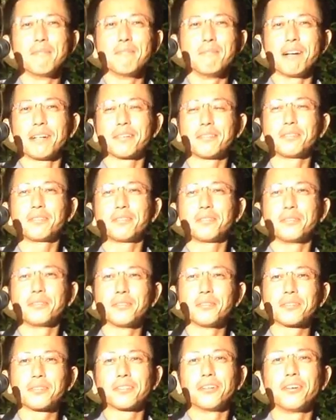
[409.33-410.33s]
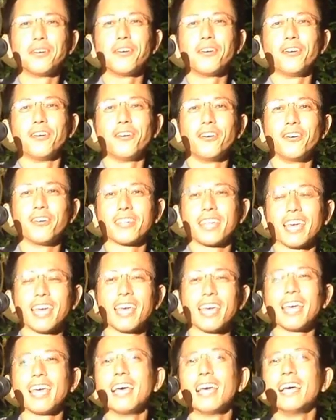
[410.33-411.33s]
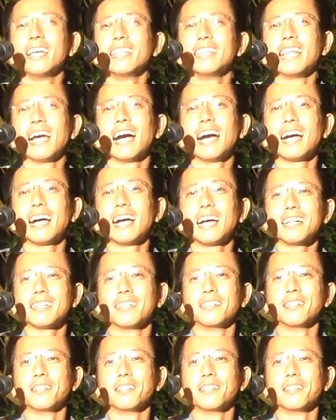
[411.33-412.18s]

まくそうけなんく